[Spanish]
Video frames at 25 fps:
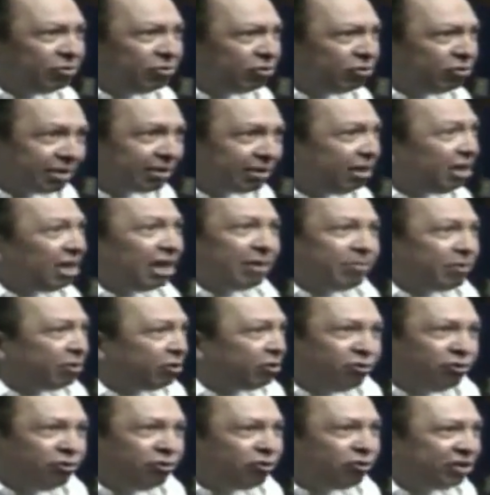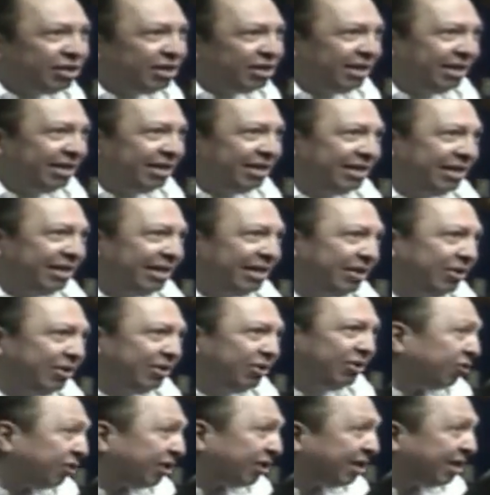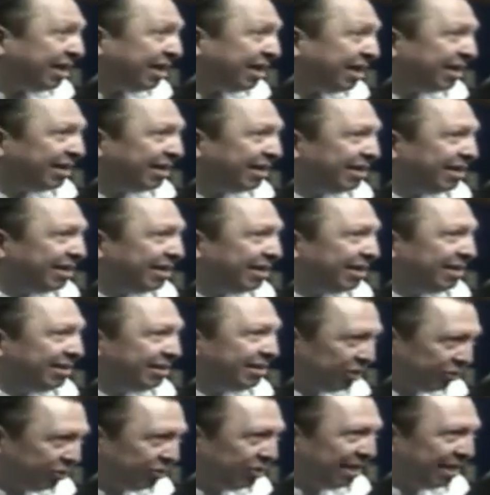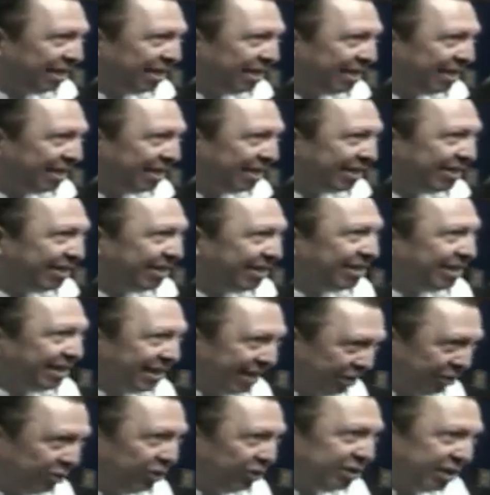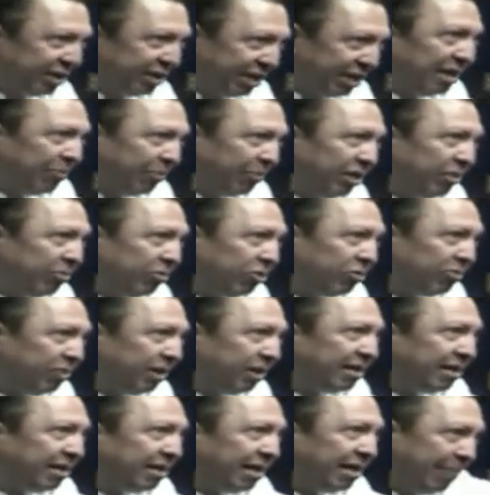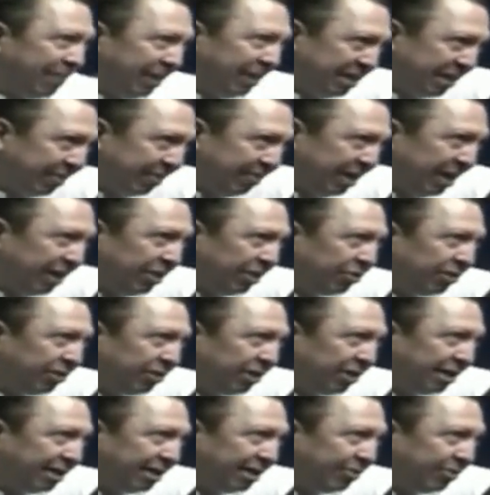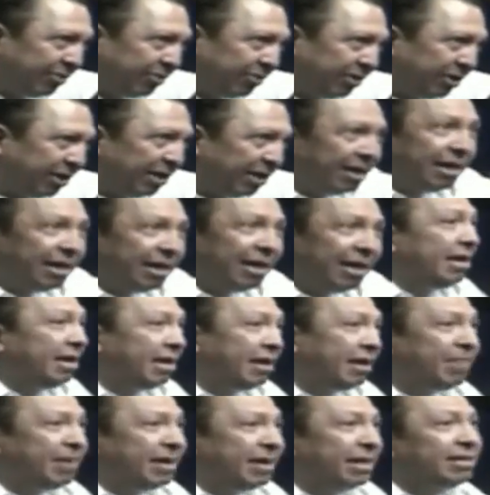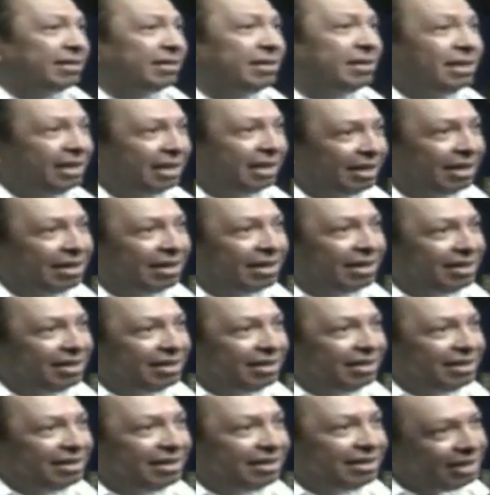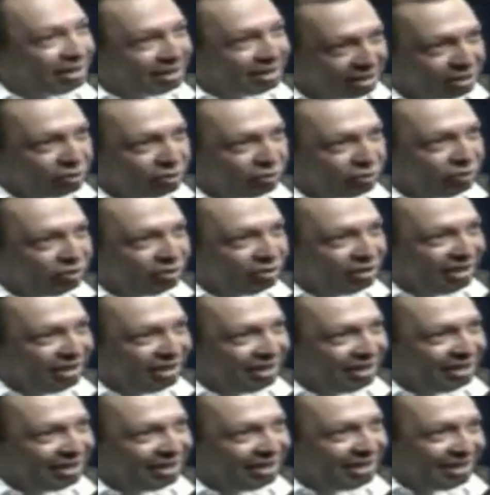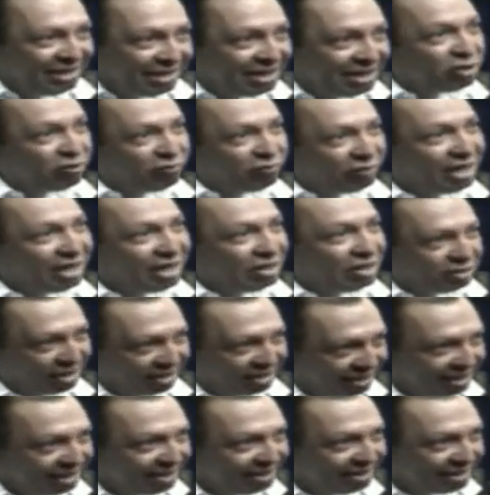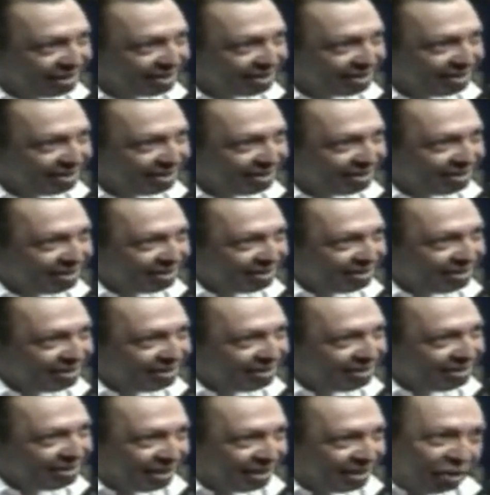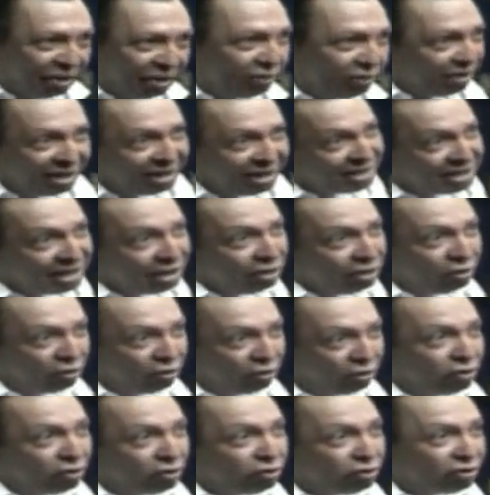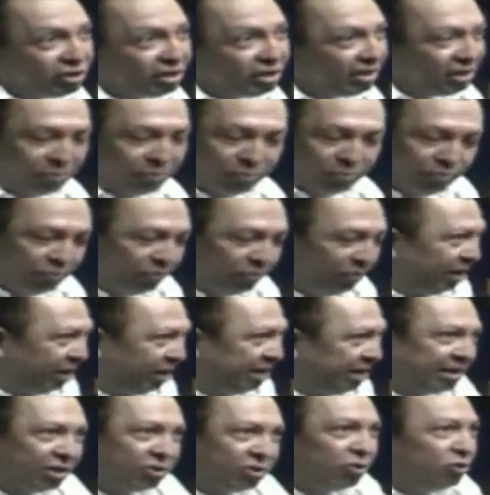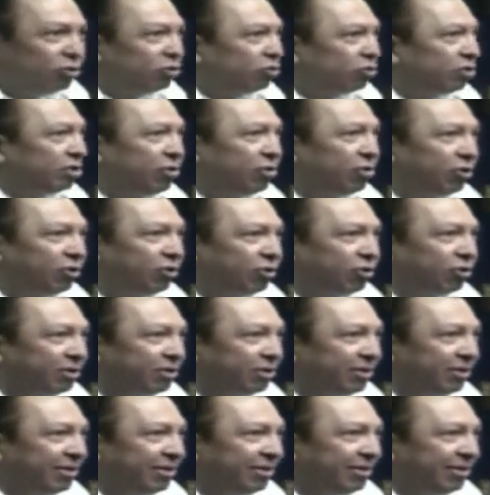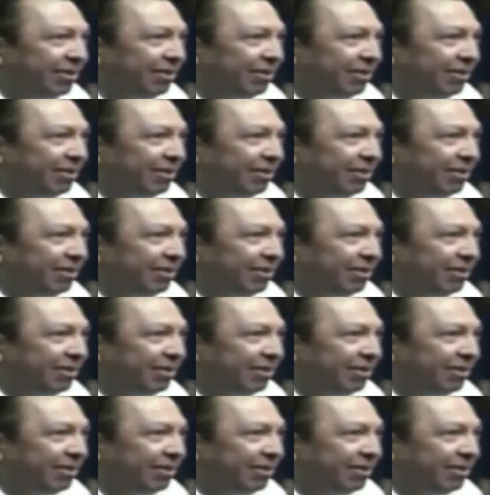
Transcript: No está rica, pero no, no reniega de su realidad. Entonces quizá podemos ver que en el pensamiento negativo ahí hay parte de la, de la razón de, esos fracasos tan tristes, que no dejan de ser dolorosos, que es echarse todos tus ahorros.